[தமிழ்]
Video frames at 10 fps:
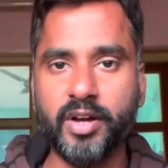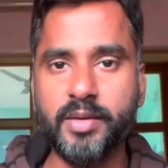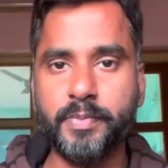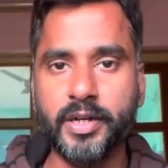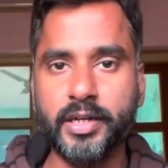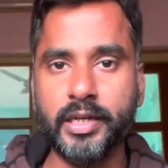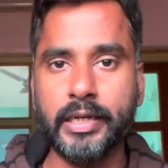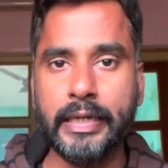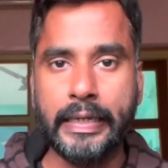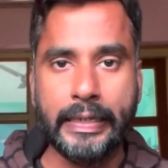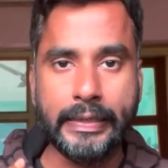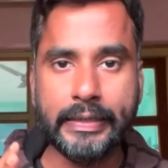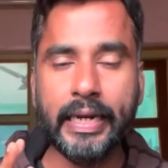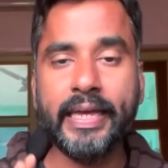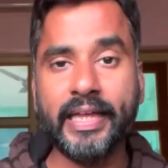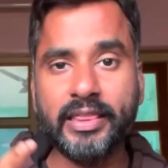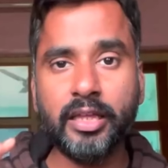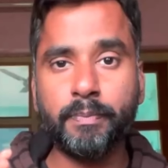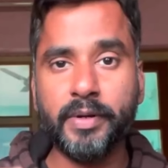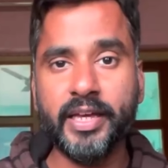வாய்ப்பு இருக்குது இதில் எந்த
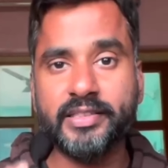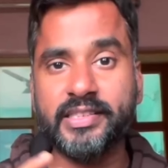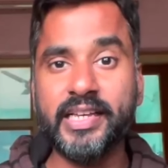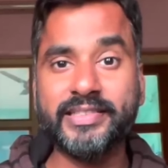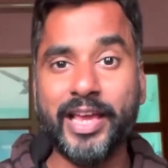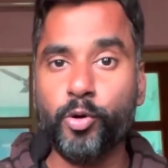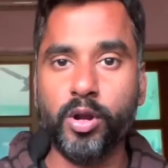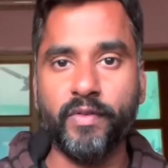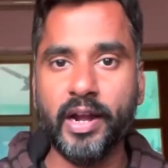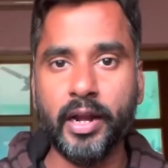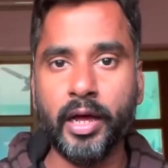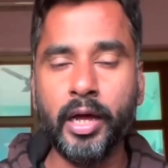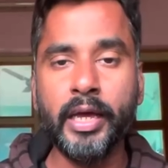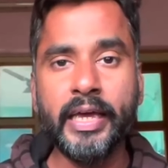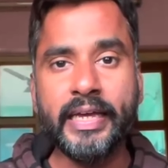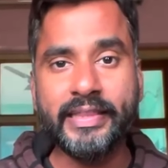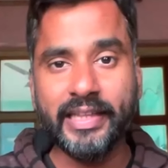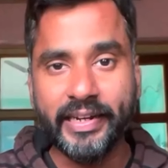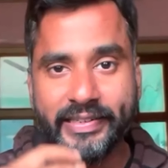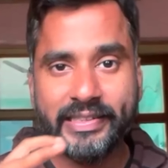பிளேயர் சிஎஸ்கேக்குள்ளே வரலாம் இந்த
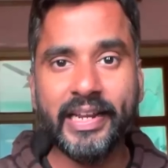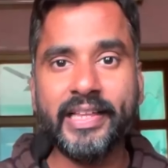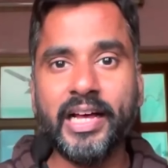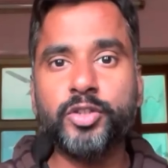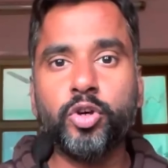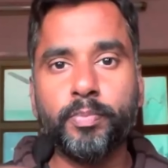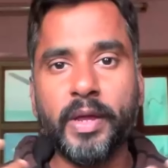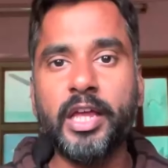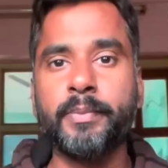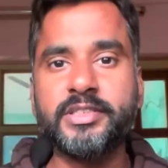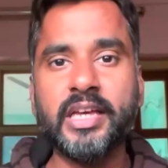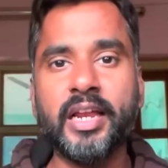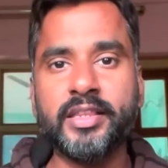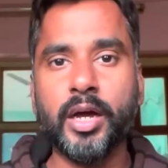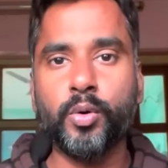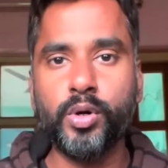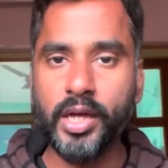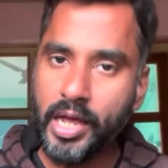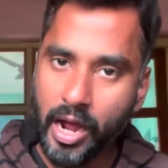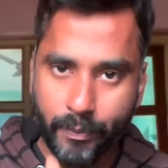லிஸ்ட்டில் ஏதாவது ஒரு பிளேயர் மிஸ் ஆயிருந்தா கூட
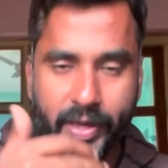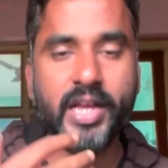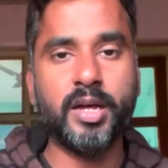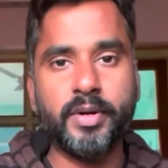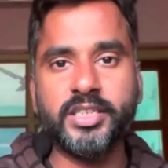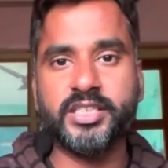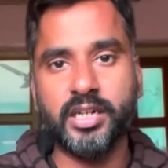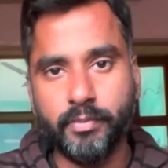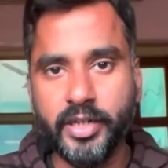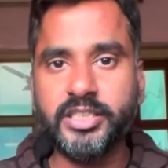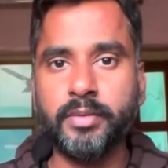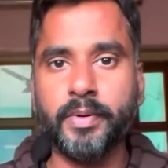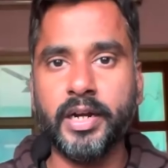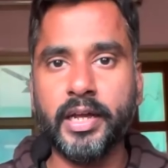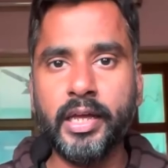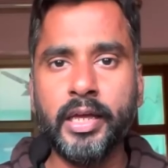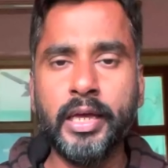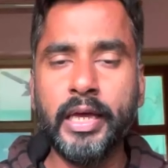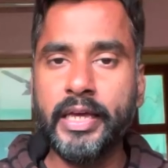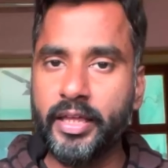அப்படியே கமெண்ட் செக்ஷனில் மென்ஷன் பண்ணுங்கள்
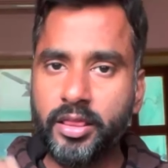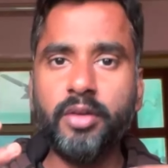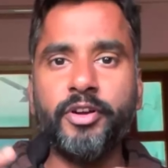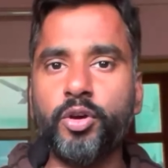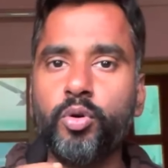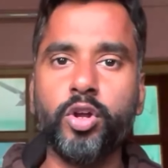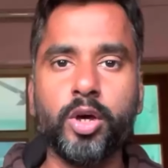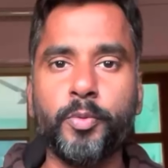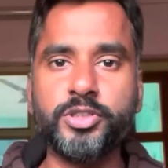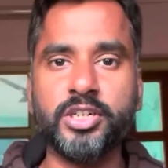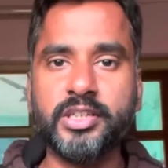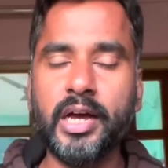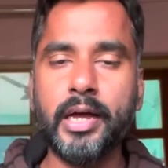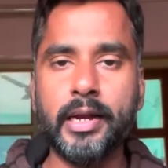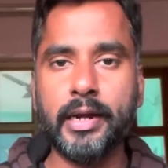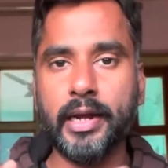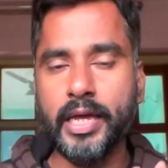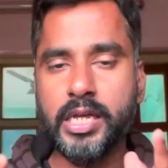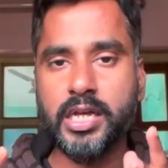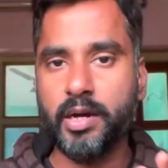இந்த வீடியோ உங்களுக்கு பிடிச்சிருந்தா
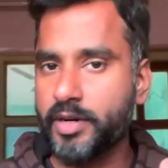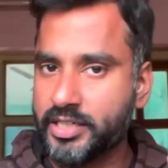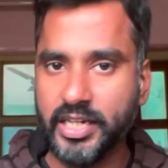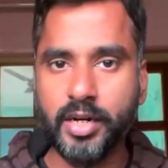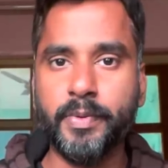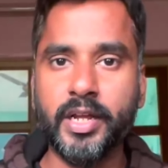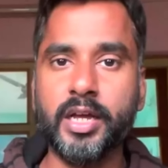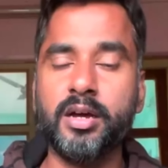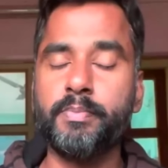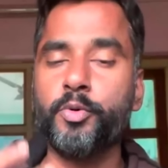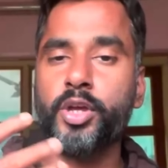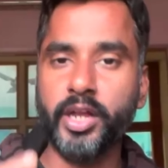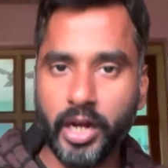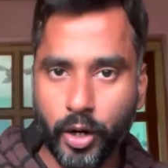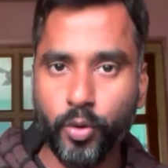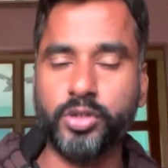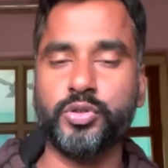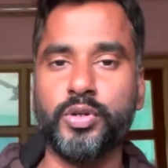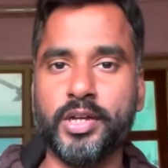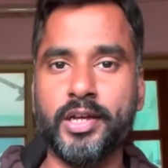லைக் கமெண்ட் ஷேர் பண்ணுங்கள் நான் கூட
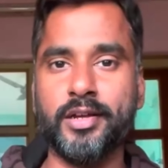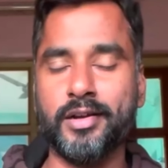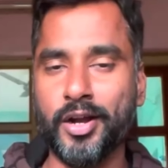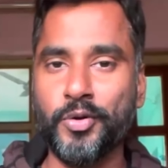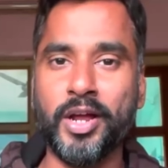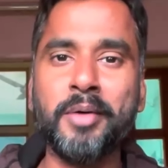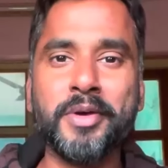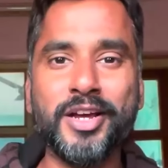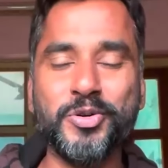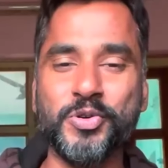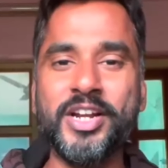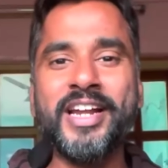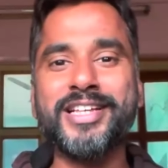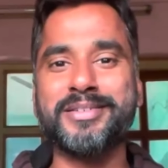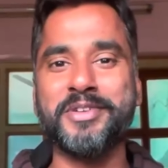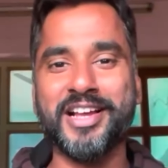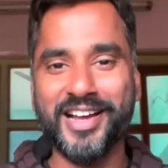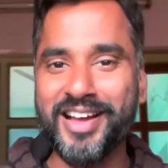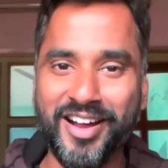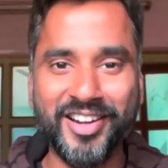சொல்லுங்கள் நான் கிளம்புறேன் ஒன் இண்டியா
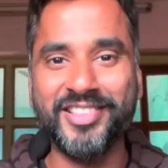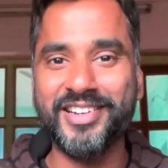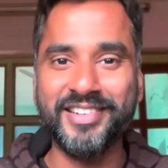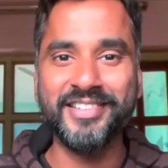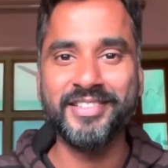தமிழுக்காக ஆனந்தன்